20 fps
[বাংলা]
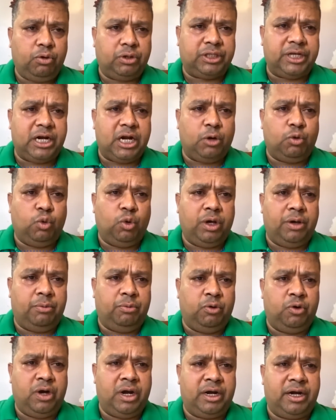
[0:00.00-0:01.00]
কথাটা
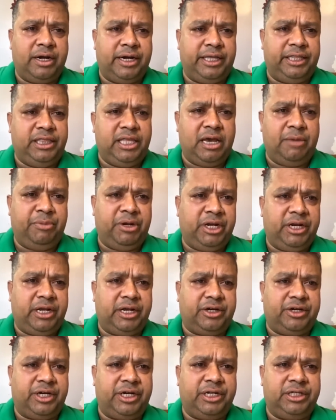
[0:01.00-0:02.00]
উগান্ডার
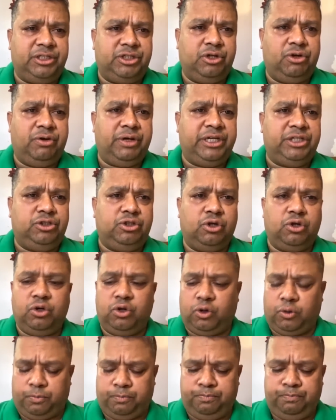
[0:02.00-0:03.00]
ইদিয়ামিনকে টেনেছিল এই
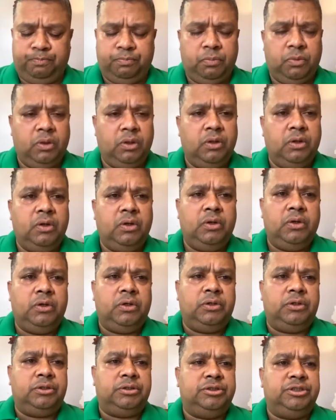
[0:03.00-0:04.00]
জন্য
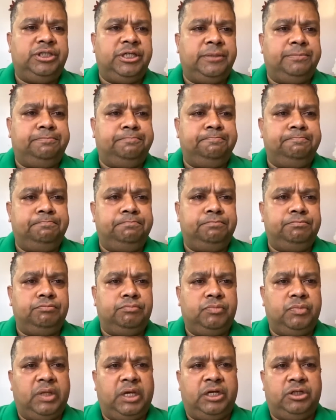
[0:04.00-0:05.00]
যে
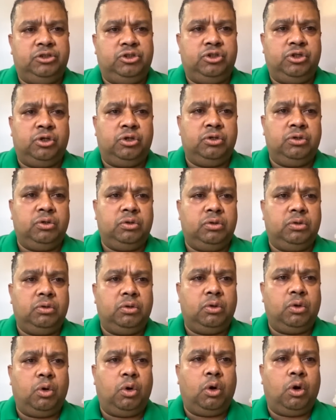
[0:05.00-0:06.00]
একজন
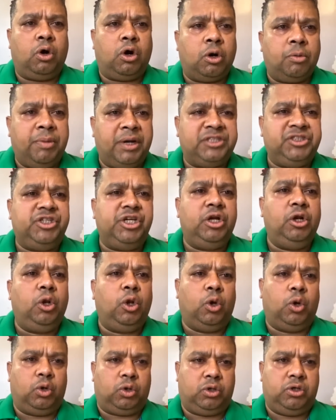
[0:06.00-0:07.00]
অর্বাচীন
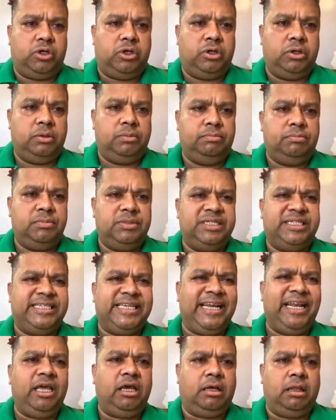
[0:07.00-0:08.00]
লোক
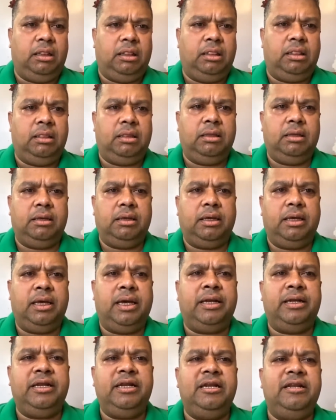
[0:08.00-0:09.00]
সিনিক্যাল
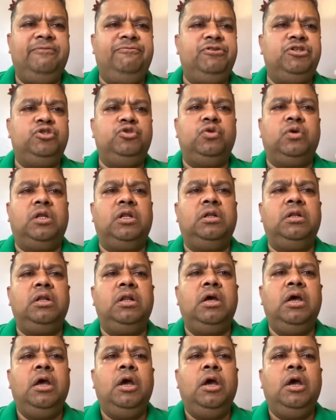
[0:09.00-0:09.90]
অ্যান ইন্ডিভিজুয়াল